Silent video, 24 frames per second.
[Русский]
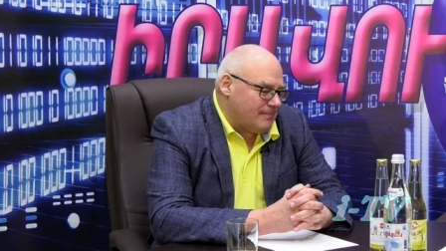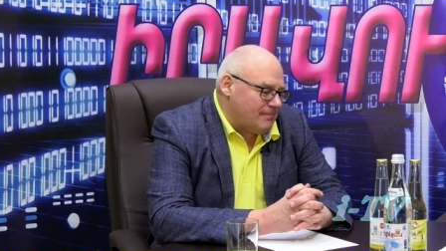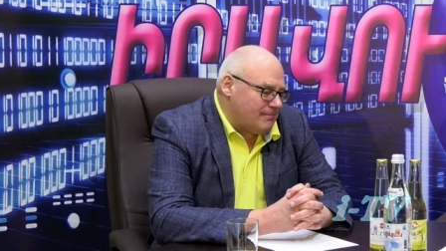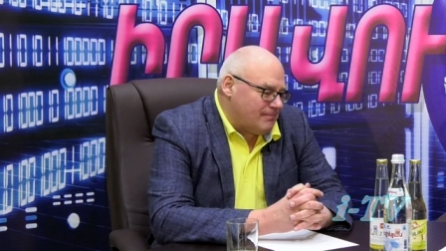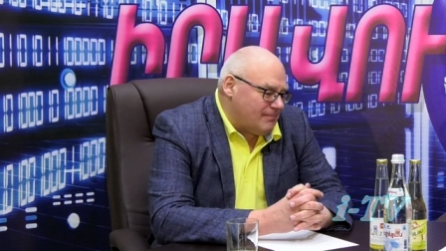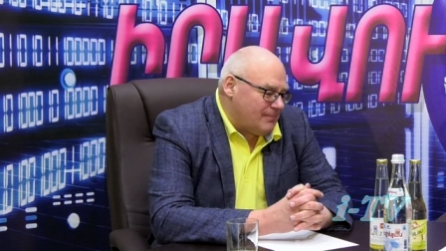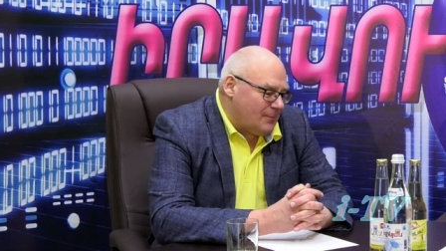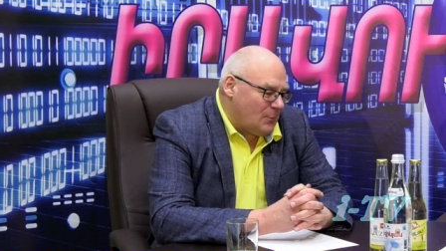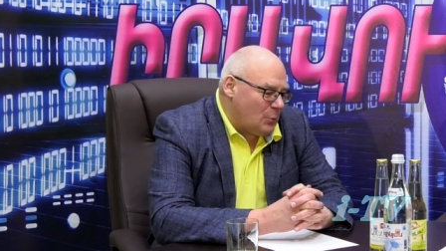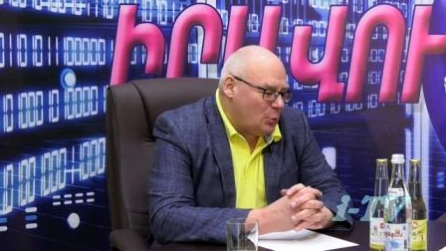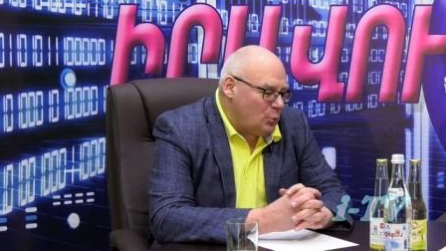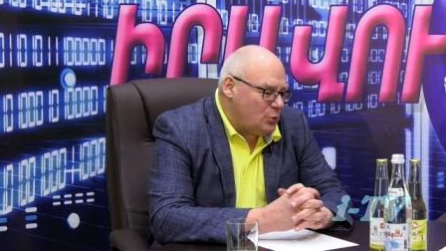
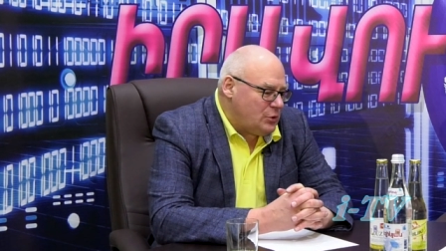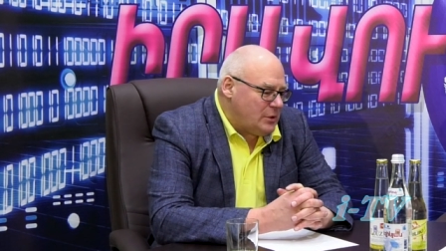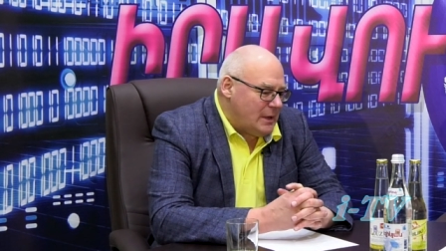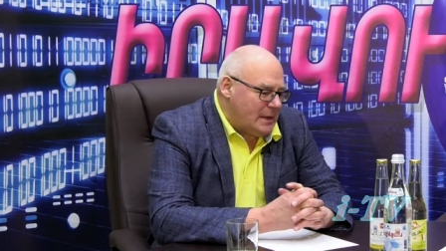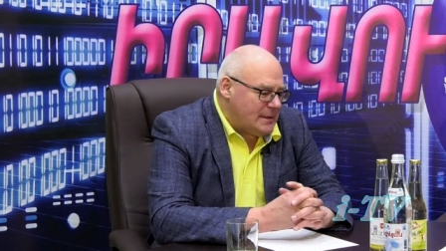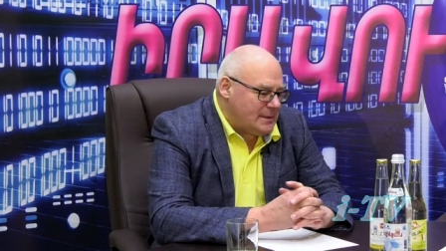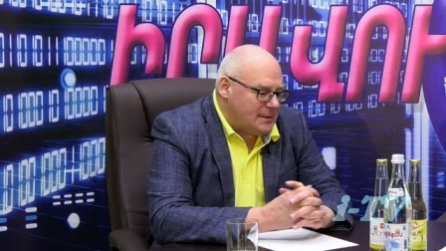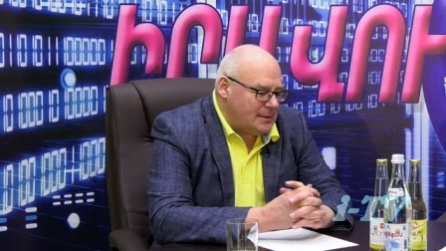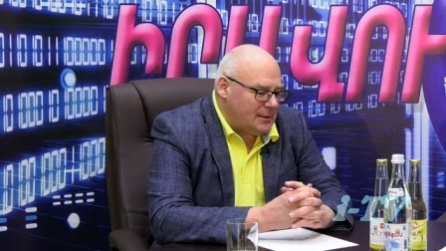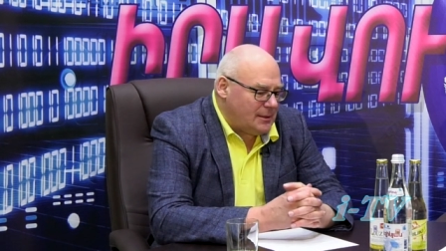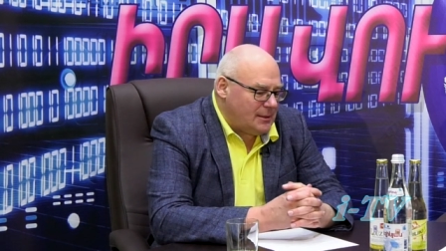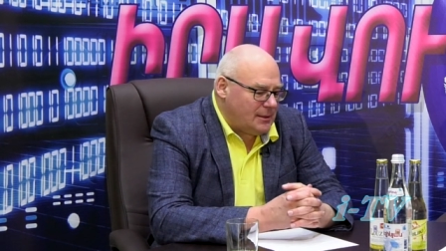ну,
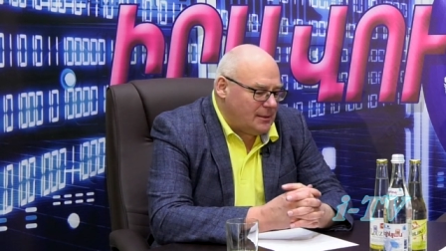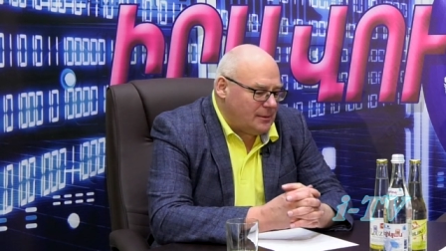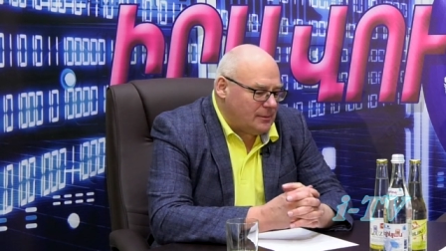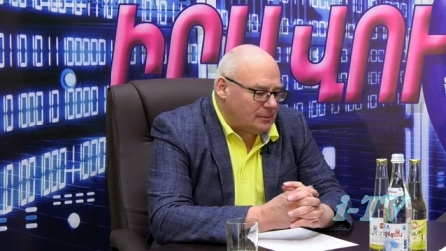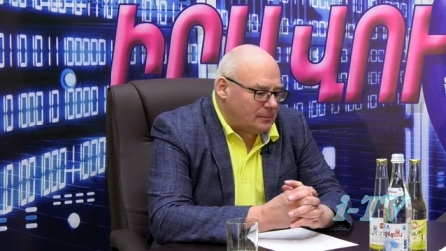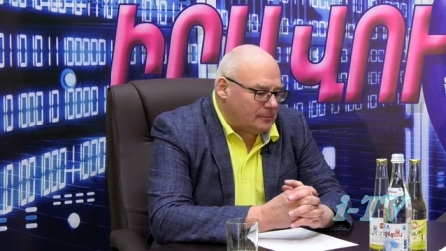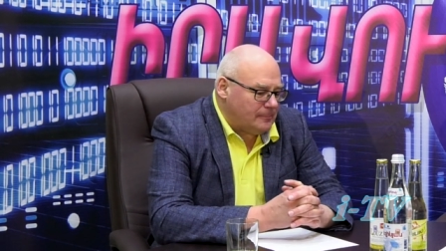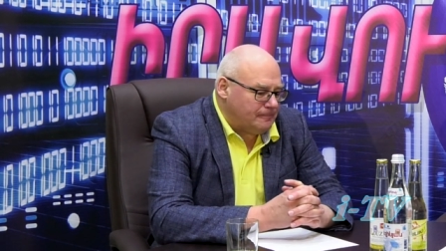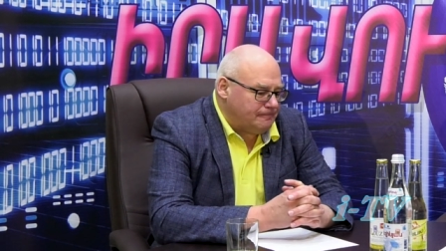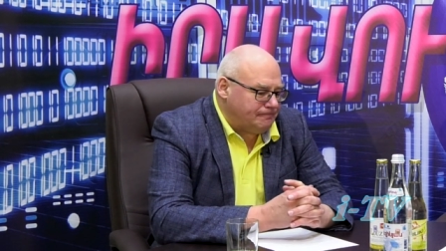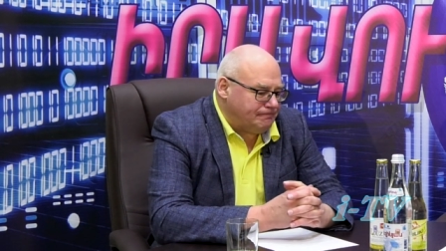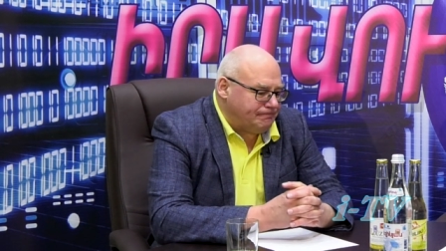участие
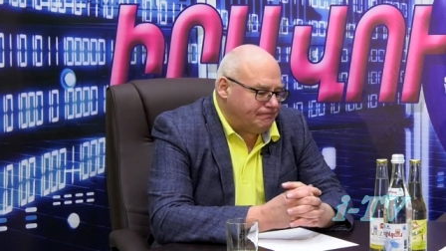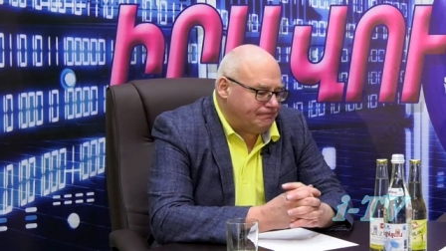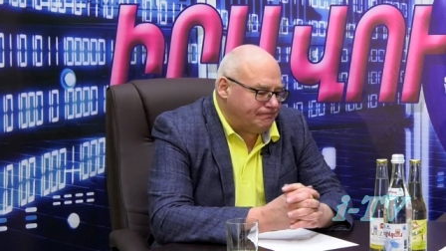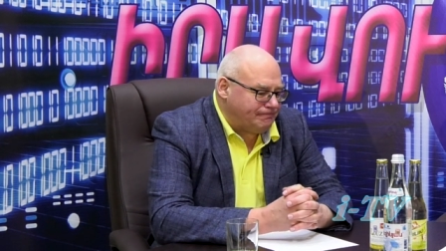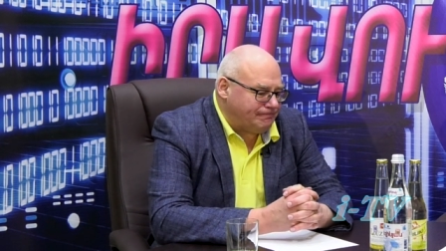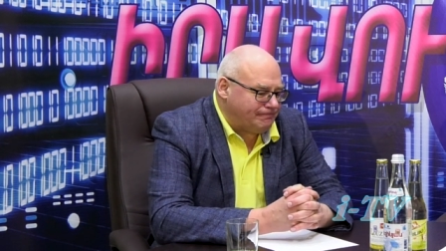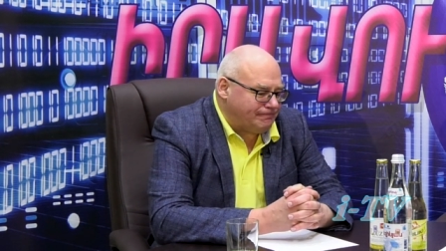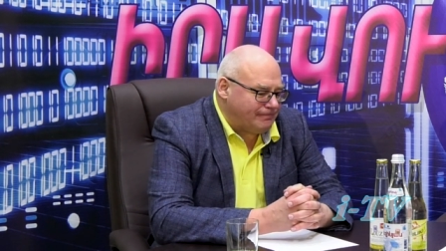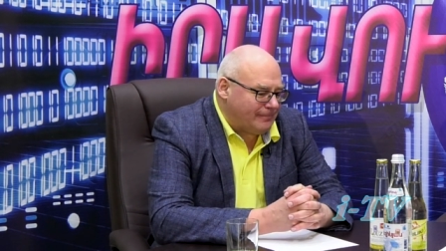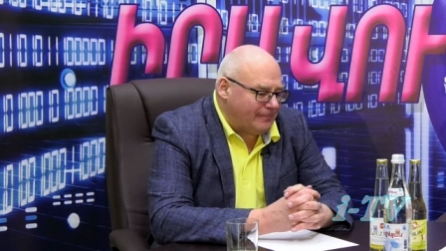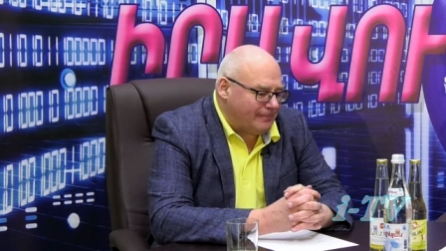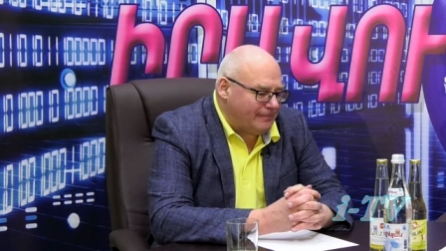
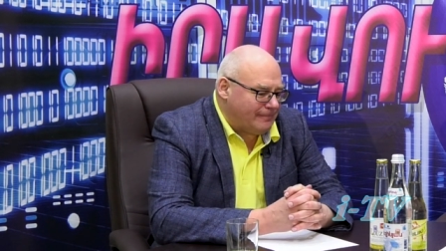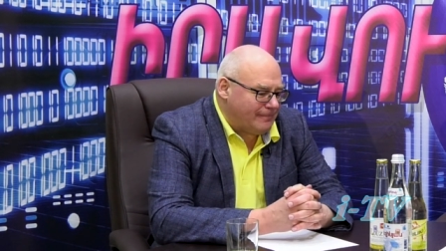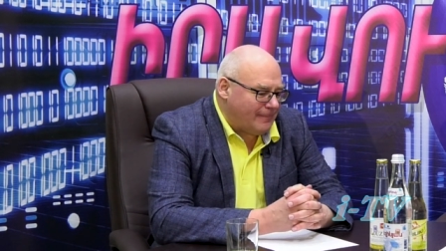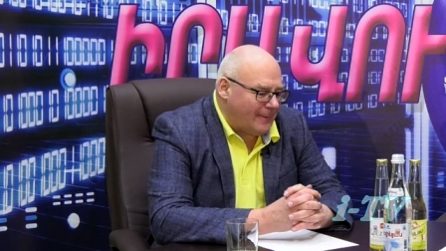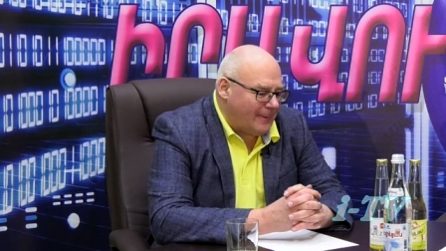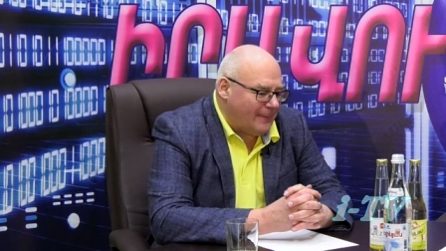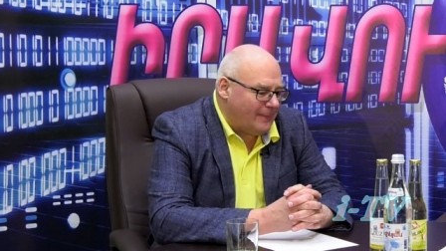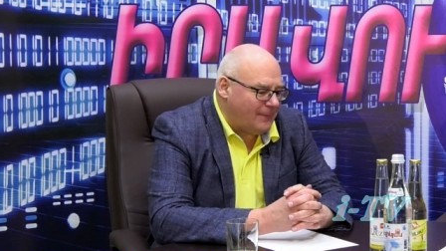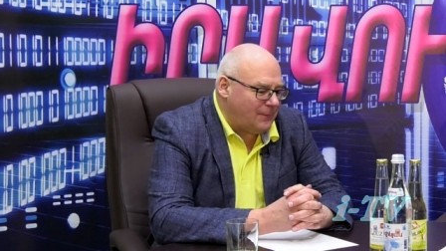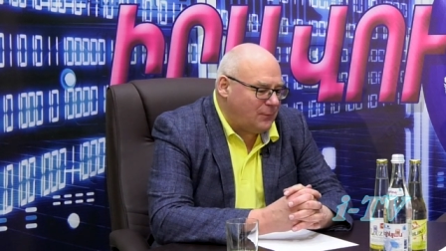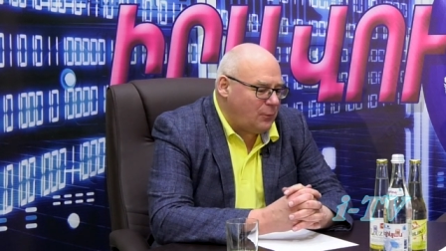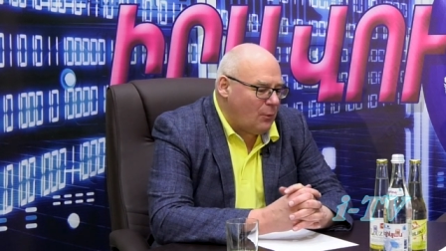в